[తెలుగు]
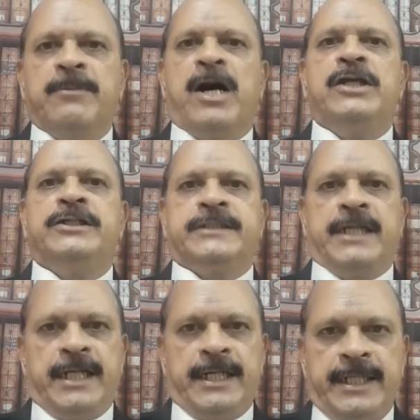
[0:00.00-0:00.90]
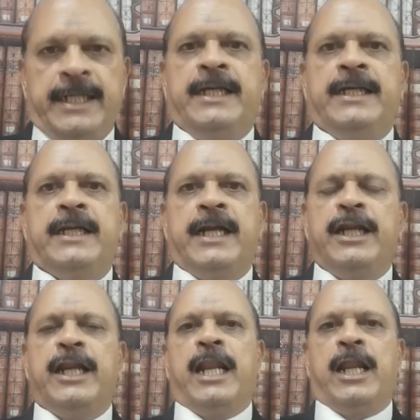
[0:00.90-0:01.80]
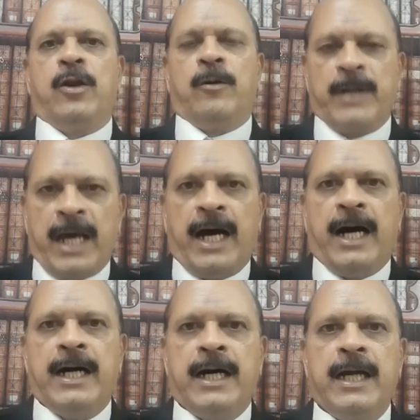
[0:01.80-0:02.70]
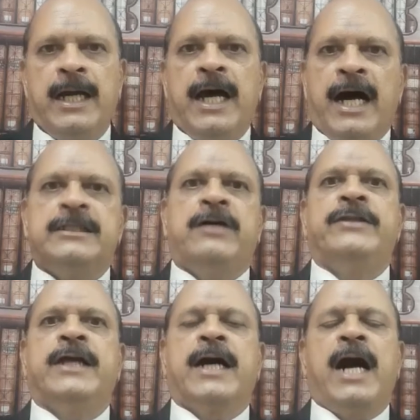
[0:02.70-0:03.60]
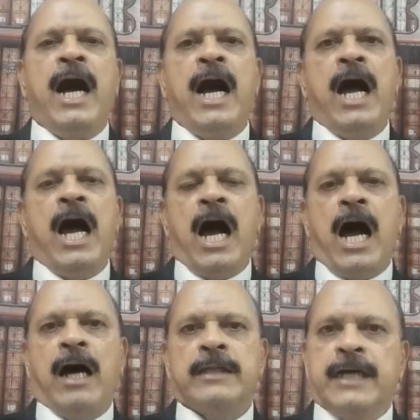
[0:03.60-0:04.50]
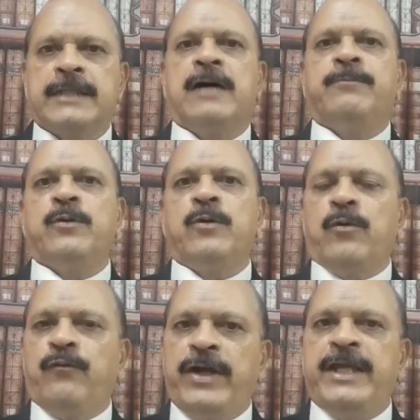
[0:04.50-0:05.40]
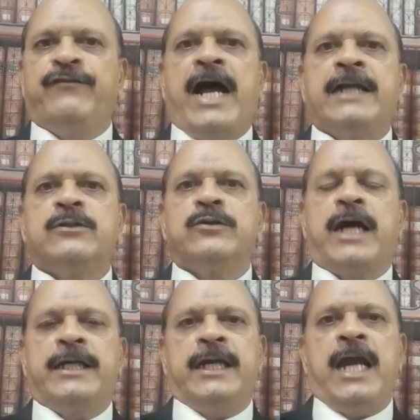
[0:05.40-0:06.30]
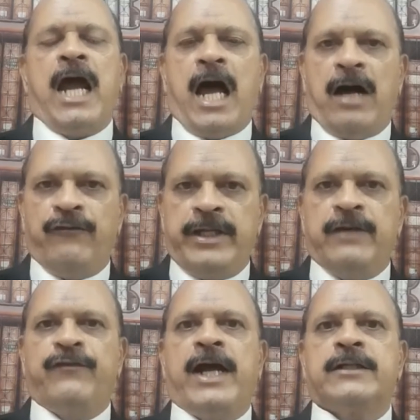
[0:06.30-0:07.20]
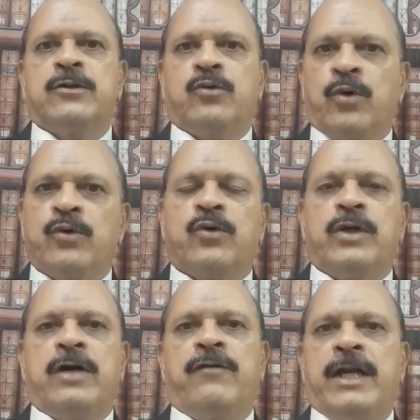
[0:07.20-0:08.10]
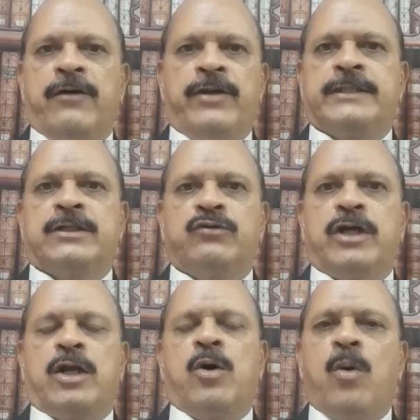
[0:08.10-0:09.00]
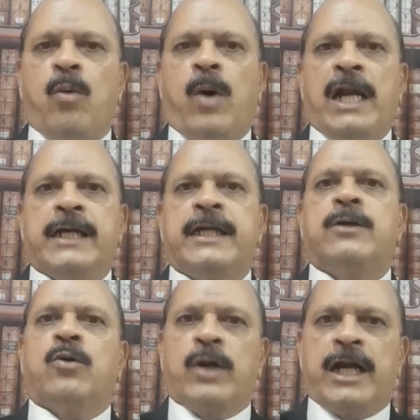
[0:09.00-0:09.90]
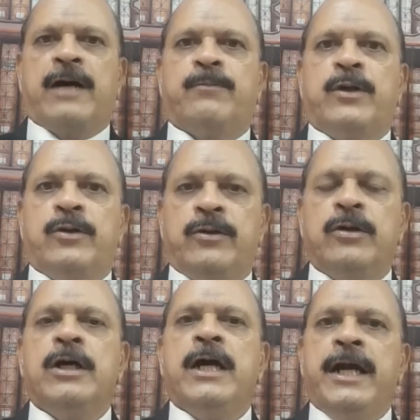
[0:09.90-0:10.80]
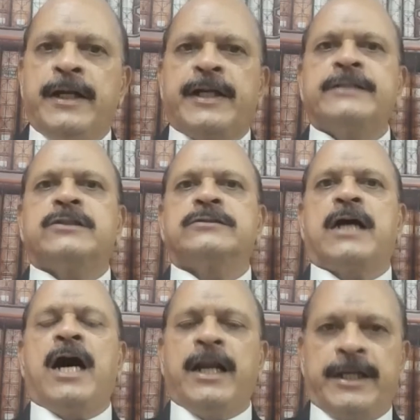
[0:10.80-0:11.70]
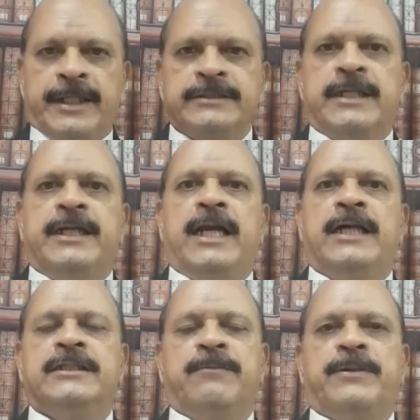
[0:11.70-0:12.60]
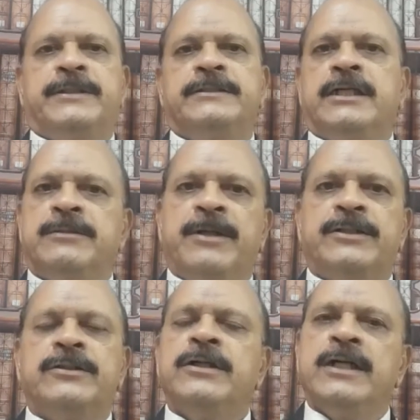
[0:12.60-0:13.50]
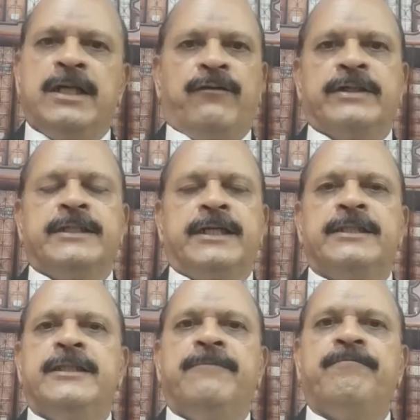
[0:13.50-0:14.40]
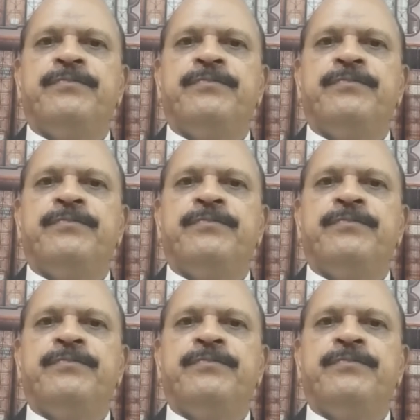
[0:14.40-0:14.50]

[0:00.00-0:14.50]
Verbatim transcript: డిమాలిష్ చేయండి రెండు నెలల లోపల అదేవిధంగా దాదాపు వెయ్యి ఫ్లాట్లు ఉన్నాయి ఆ వెయ్యి ఫ్లాట్లు కొనుక్కునే వాళ్ళు ఎవరైతే ఉన్నారో వాళ్ళకి కొన్న డబ్బులు ఇంట్రెస్ట్తో సహా రిటర్న్ చేయాలి అని చెప్పేసి జడ్జిమెంటు ఇవ్వడం జరిగింది